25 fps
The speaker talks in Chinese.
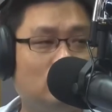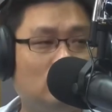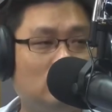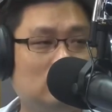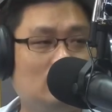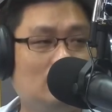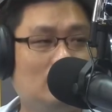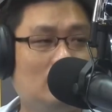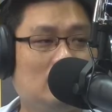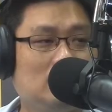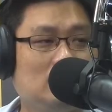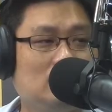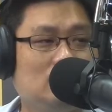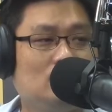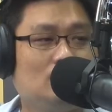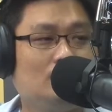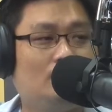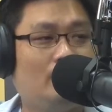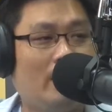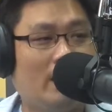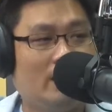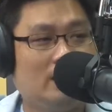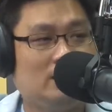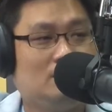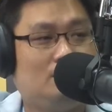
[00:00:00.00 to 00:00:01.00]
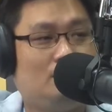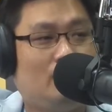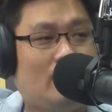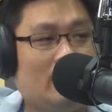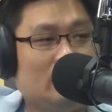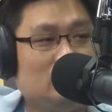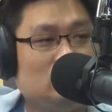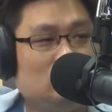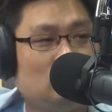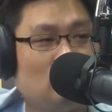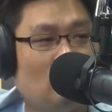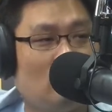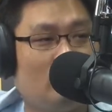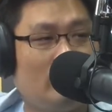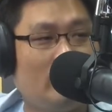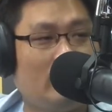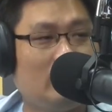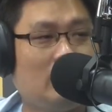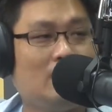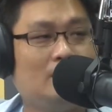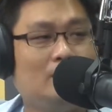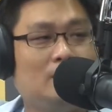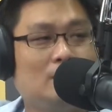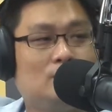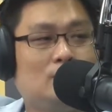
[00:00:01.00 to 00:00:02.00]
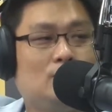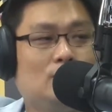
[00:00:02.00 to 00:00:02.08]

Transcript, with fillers: 级别时阵排一排做大排内面